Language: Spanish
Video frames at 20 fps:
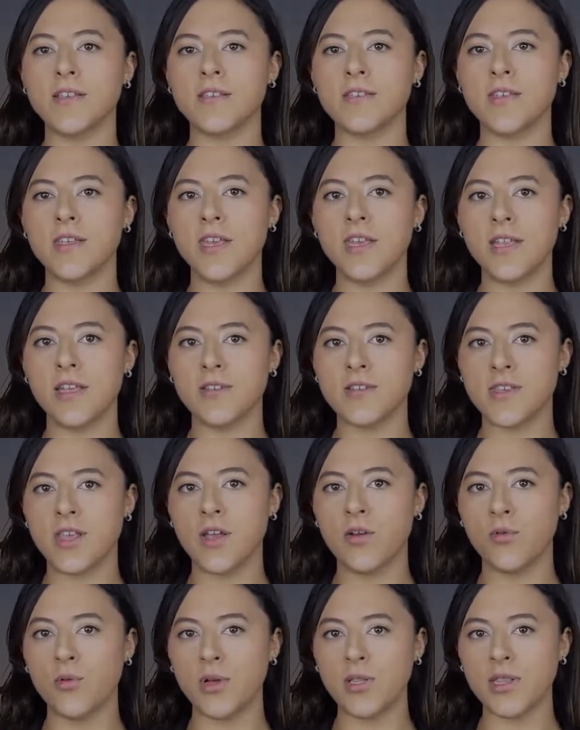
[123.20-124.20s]
asesinas se
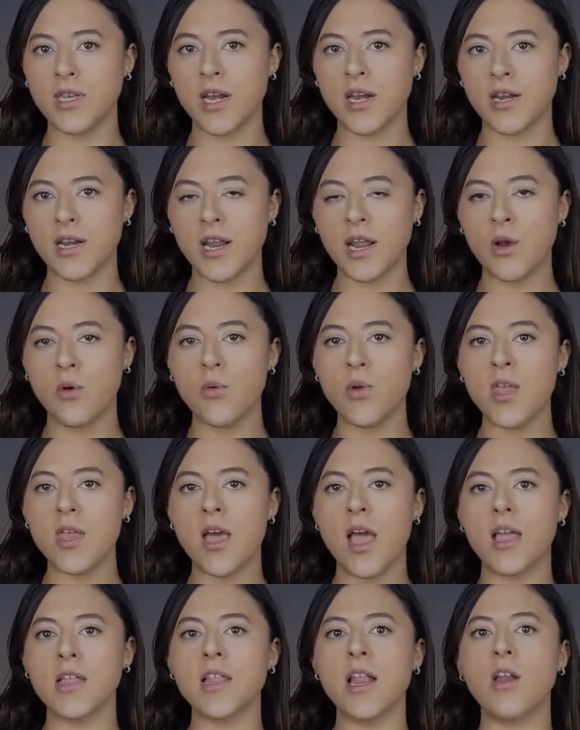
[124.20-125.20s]
encuentran
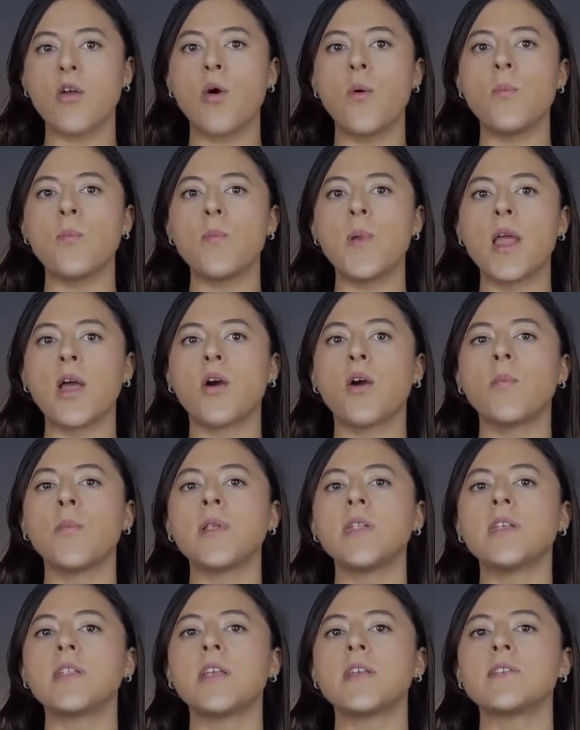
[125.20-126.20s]
recluidas en el complejo
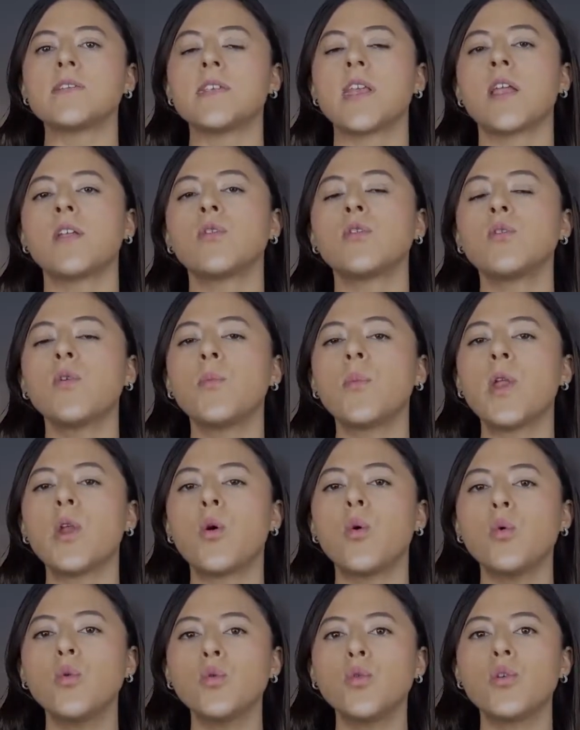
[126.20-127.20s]
penitenciario
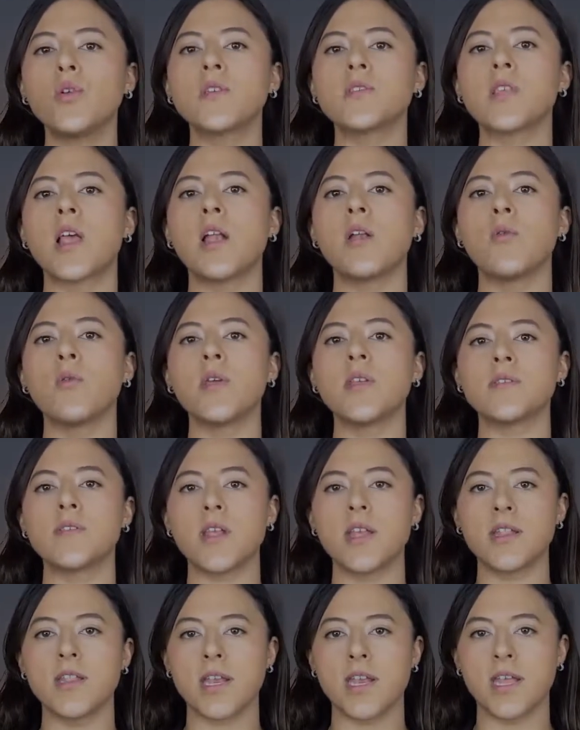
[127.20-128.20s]
número 1 de San Luis
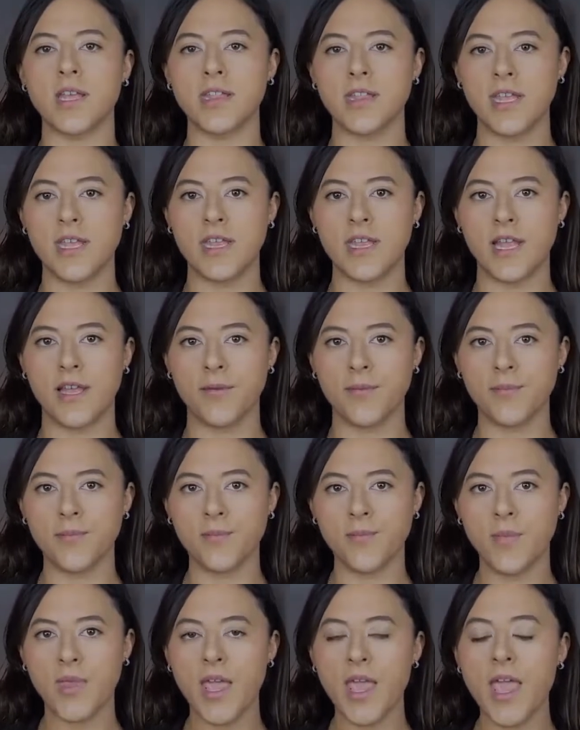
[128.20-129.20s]
en Argentina.
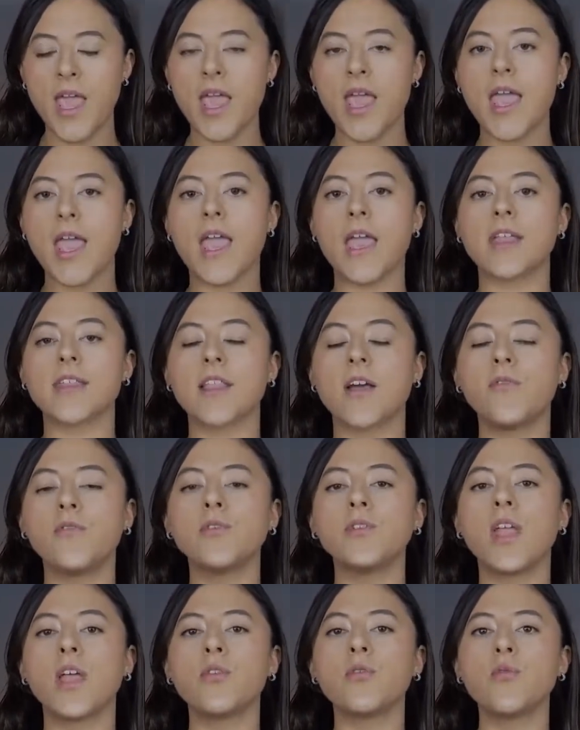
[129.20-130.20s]
Esta
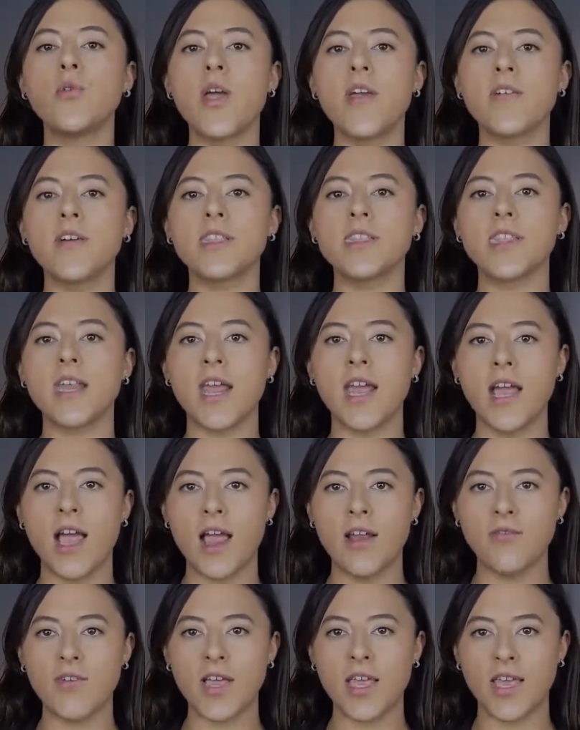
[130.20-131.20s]
fue una nueva
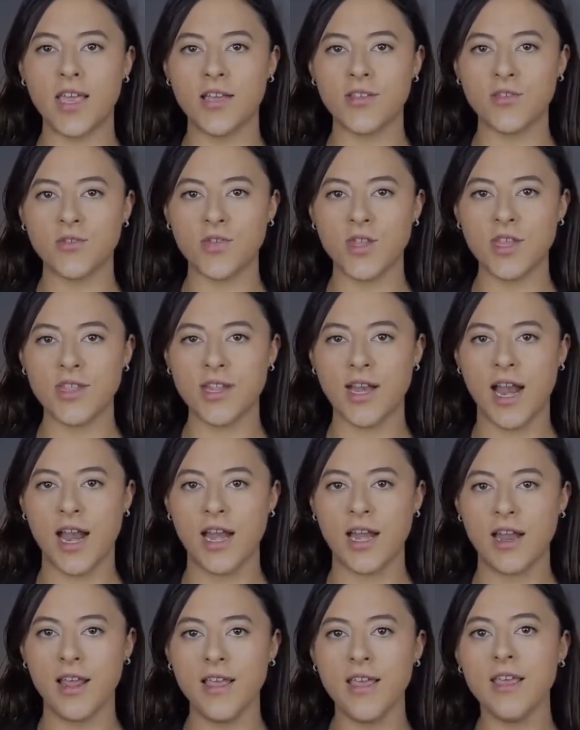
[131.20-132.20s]
entrega del Vaqueano
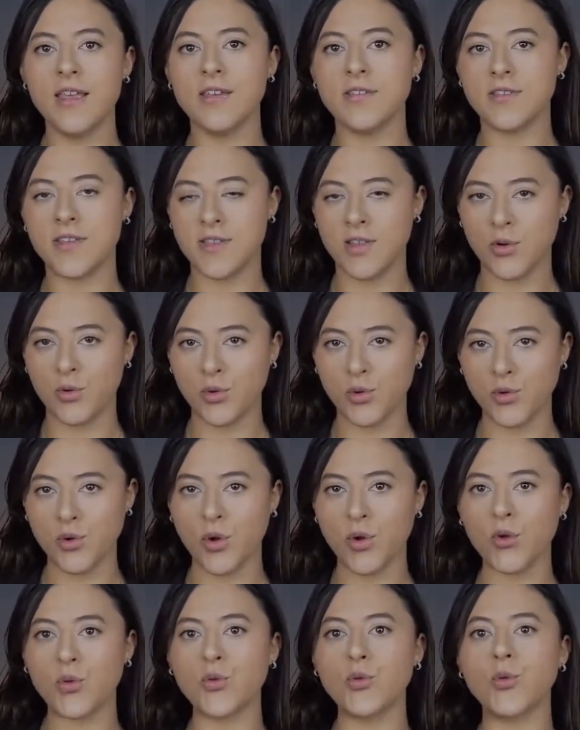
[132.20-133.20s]
Central. Si te
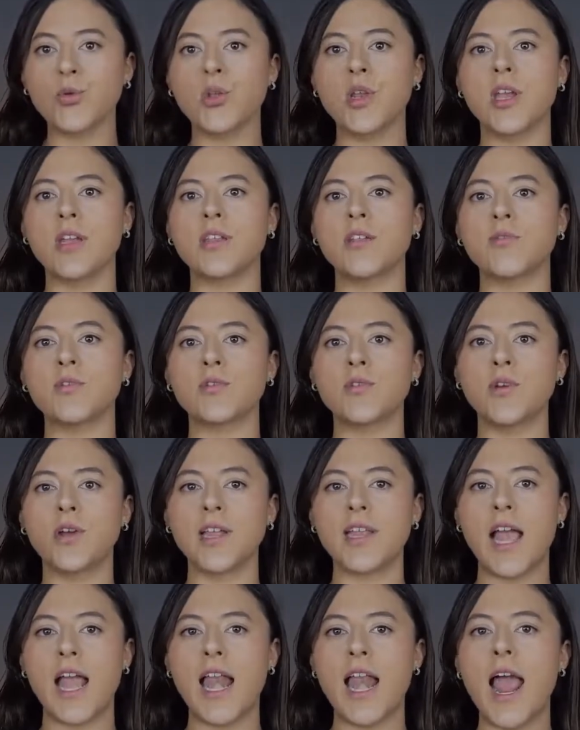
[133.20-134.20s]
gustó, suscríbete a nuestro
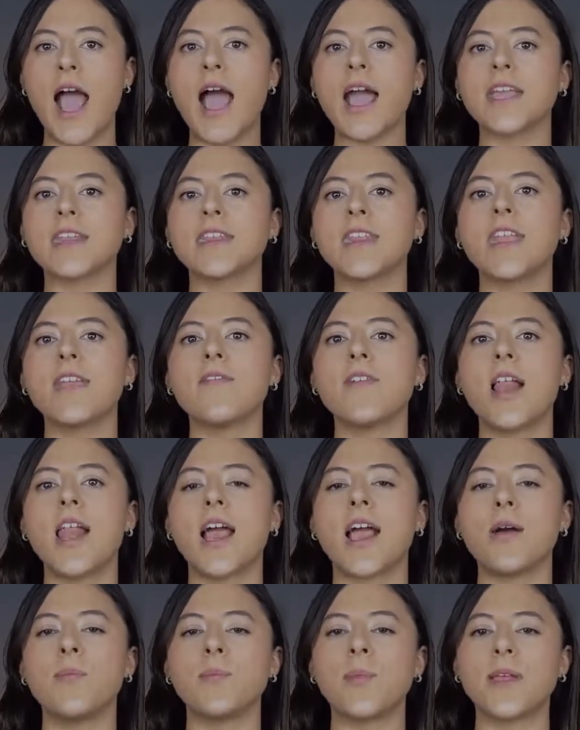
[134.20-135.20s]
canal, activa
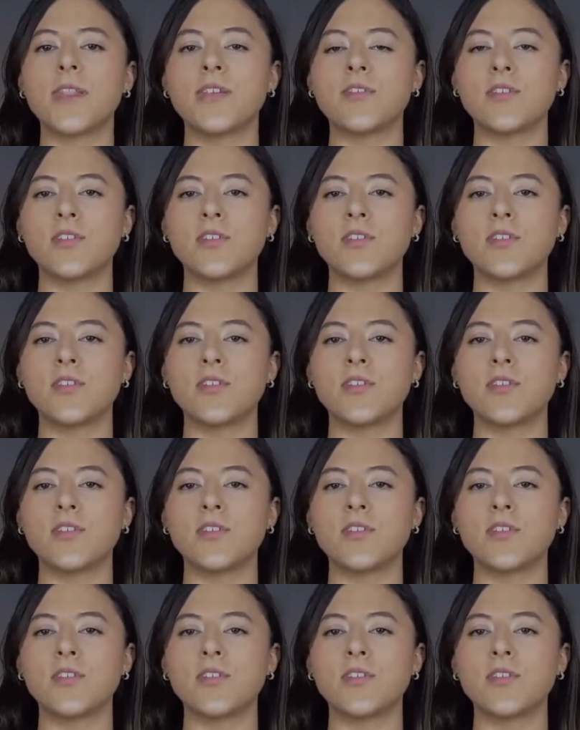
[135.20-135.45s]
la campana de